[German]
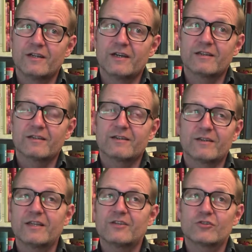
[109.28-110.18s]
ein
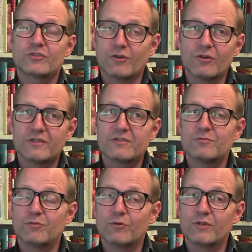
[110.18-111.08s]
wirklich tolles
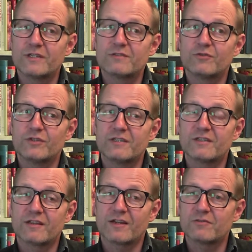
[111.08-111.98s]
Symbol ist für
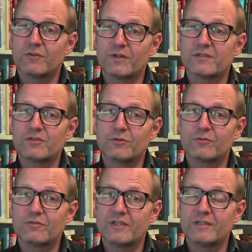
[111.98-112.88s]
diese
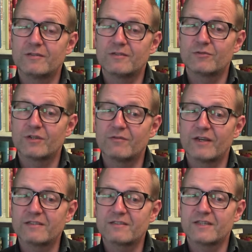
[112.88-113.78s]
Transformation, die in Zürich
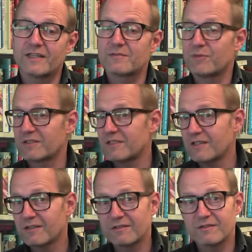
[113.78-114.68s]
West jetzt
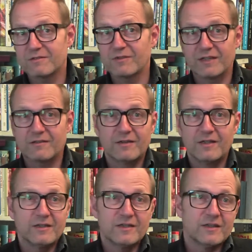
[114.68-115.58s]
passiert. Es werden,
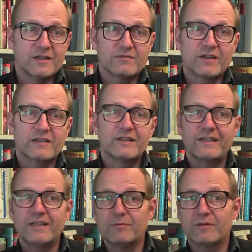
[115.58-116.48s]
es werden
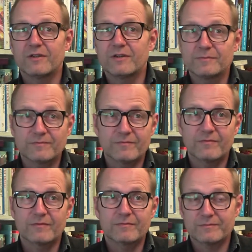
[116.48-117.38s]
liebe
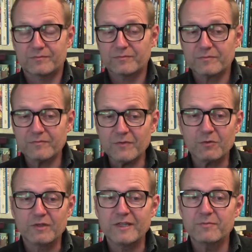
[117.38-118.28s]
mm,
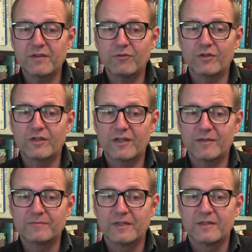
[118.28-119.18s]
und
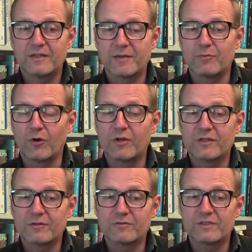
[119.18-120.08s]
liebgewonnene
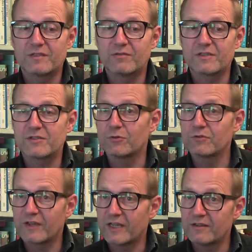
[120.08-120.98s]
Gebäude und
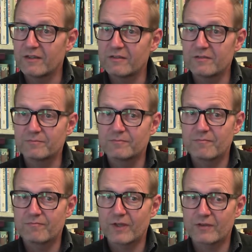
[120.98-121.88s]
Situation verändert.
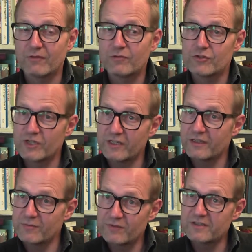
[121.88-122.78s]
Dafür steht eben